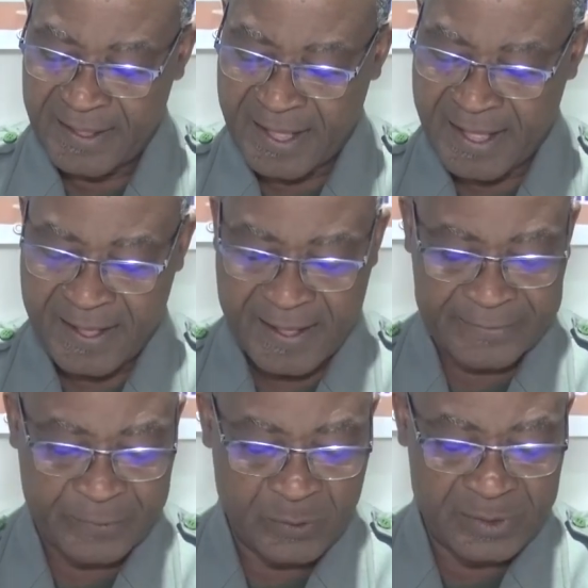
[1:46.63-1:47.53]
a
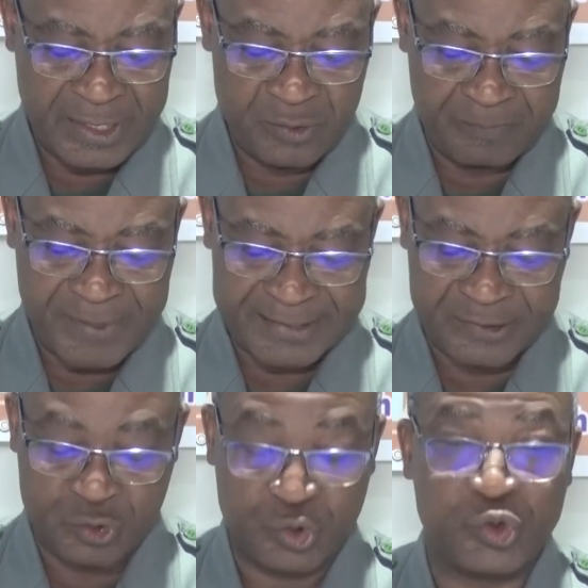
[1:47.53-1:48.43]
accordé une
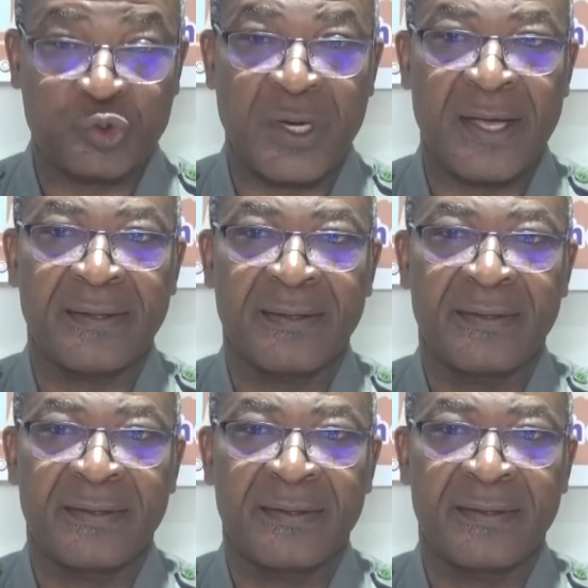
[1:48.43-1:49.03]
place de choix